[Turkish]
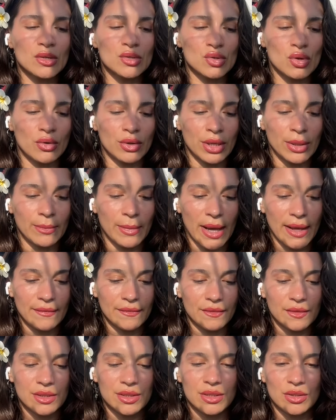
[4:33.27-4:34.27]
Sonra ben
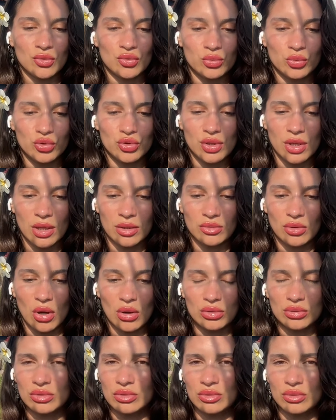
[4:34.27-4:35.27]
işte Ubud'a
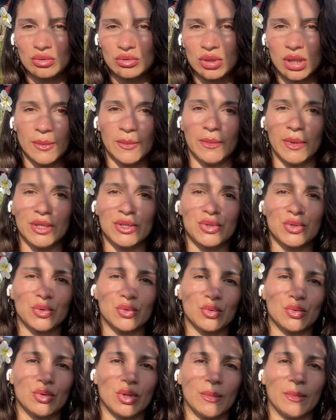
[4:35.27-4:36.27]
4 günlüğüne mi 5
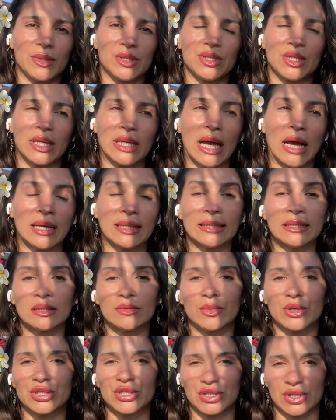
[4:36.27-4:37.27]
günlüğüne mi işte yani
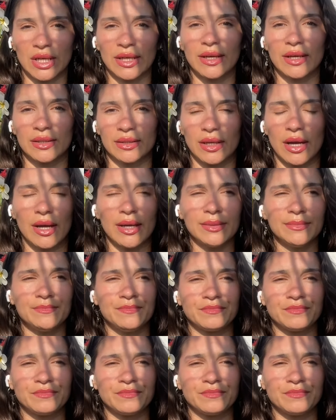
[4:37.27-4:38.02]
yılbaşına kadar